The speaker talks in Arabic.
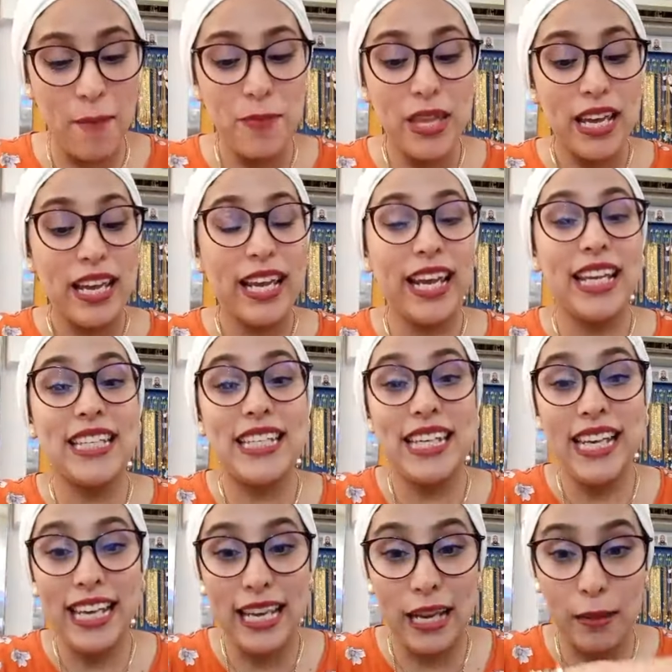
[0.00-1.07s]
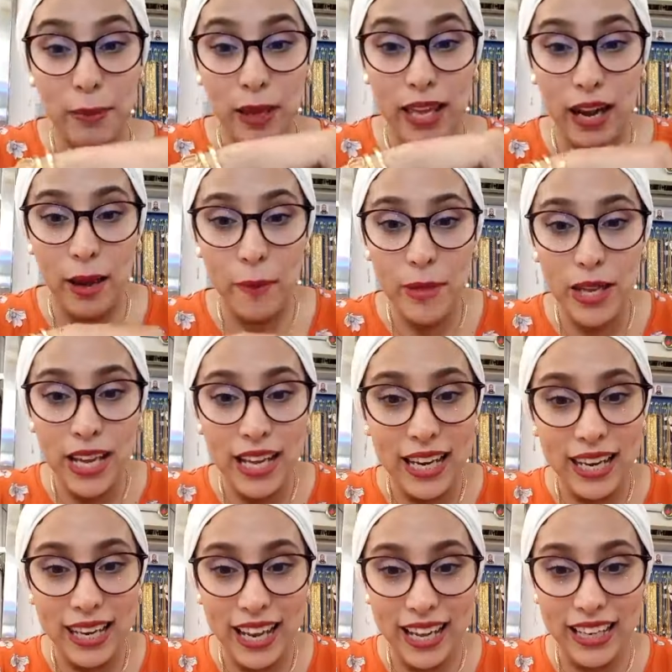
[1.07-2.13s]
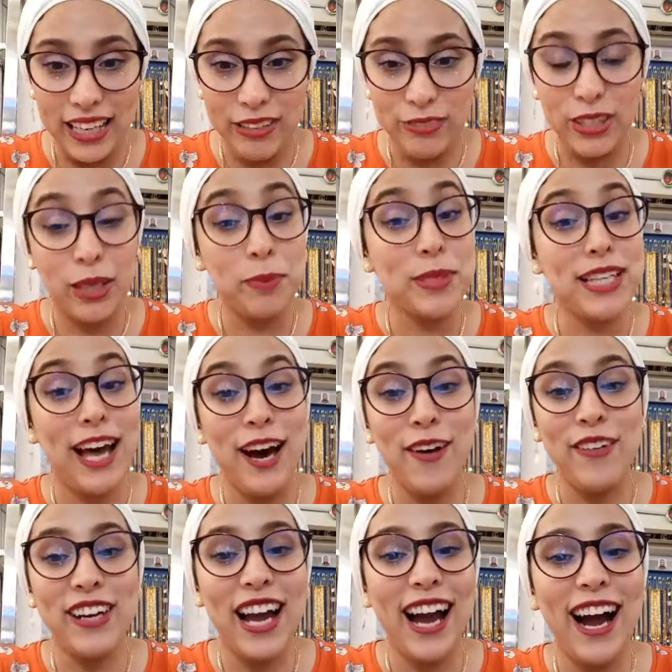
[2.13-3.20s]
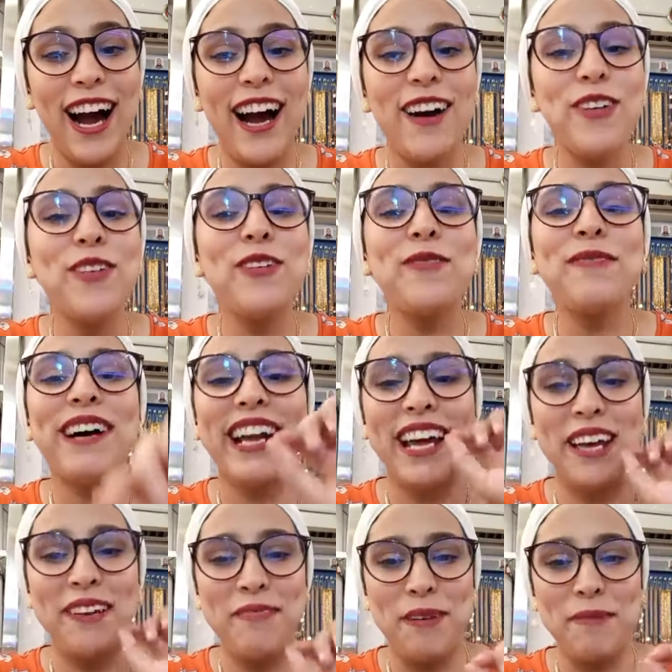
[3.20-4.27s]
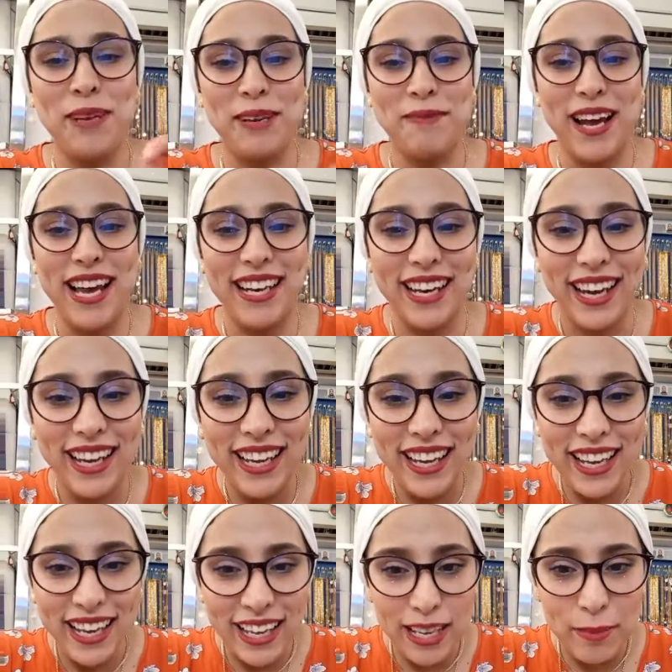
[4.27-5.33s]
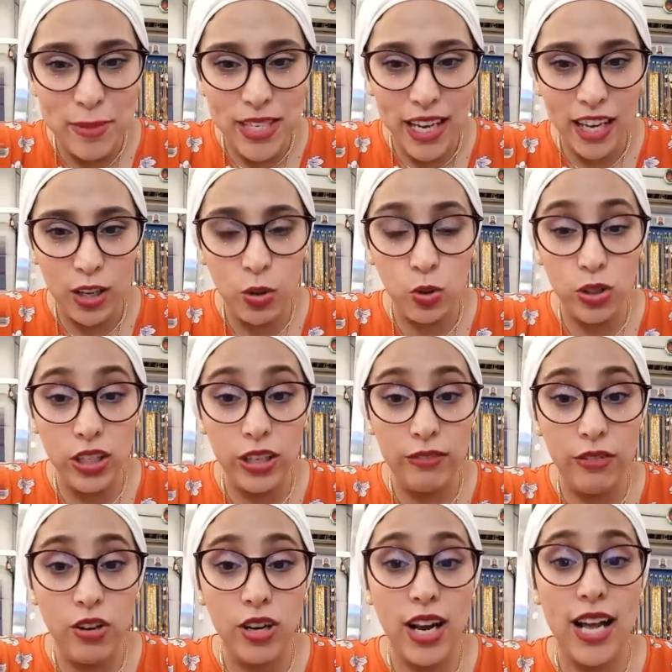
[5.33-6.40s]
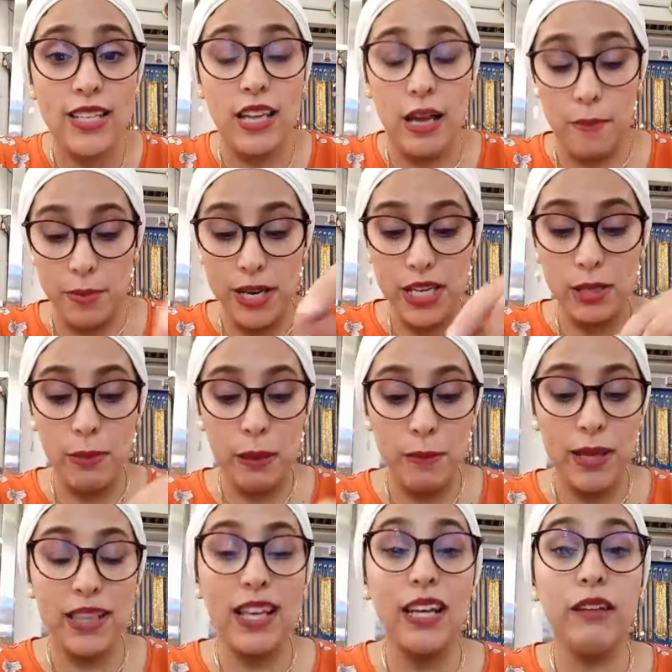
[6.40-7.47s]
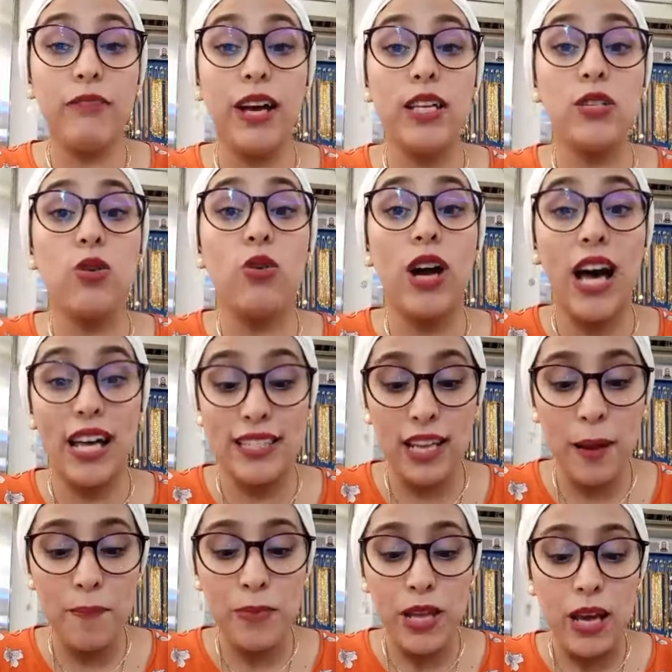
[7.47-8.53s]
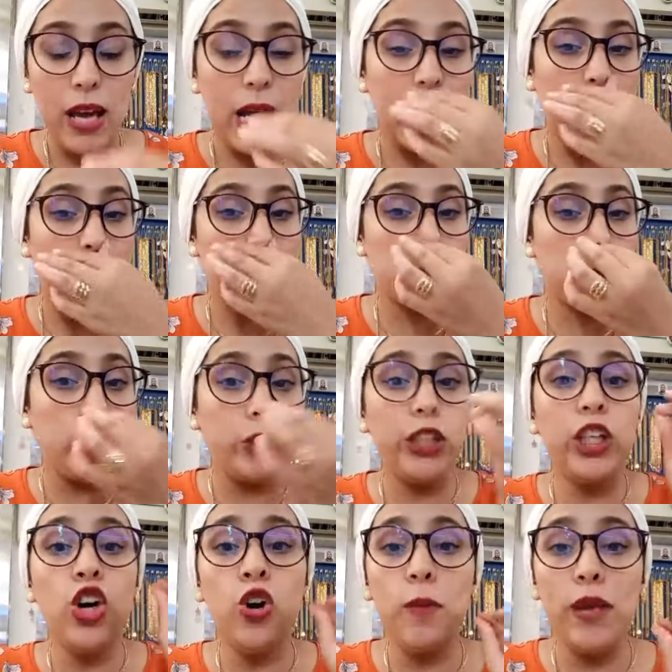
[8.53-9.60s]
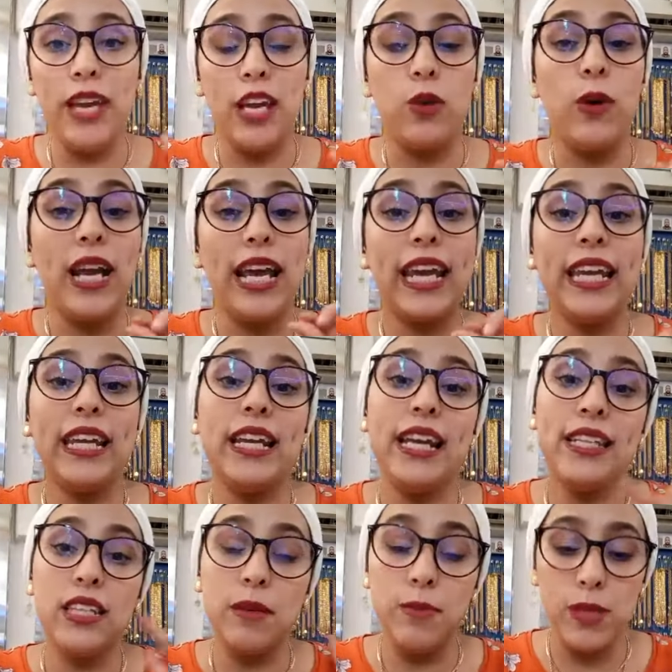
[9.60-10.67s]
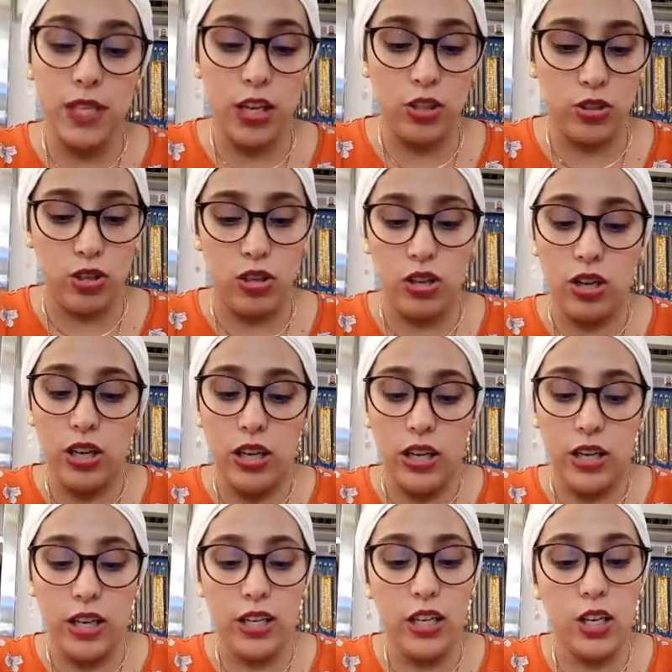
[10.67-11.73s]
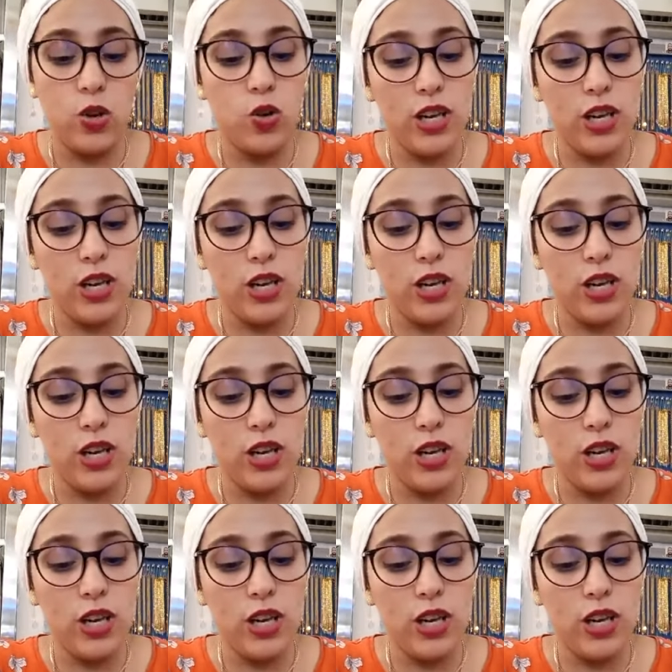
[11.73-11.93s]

حيت هي اللي كبيره الله يحفظك بالصحه والراحه ومرحبا بك معنا امتى غيكون ليفرور كازا بالنسبه لبنات فريزون كازا كتكون يوميا ولكن على حساب السيكتور يعني كل